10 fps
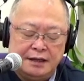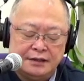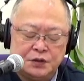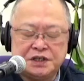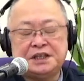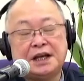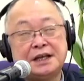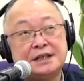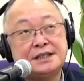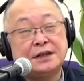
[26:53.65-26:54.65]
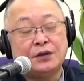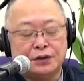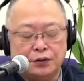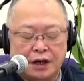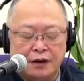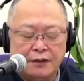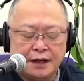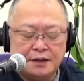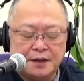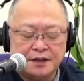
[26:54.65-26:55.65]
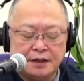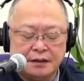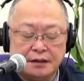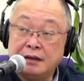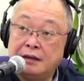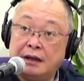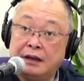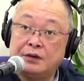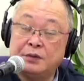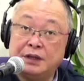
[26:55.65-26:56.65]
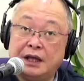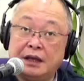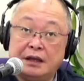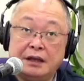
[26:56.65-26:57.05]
織的にしてんのかどうかは分かりませんけれどもね、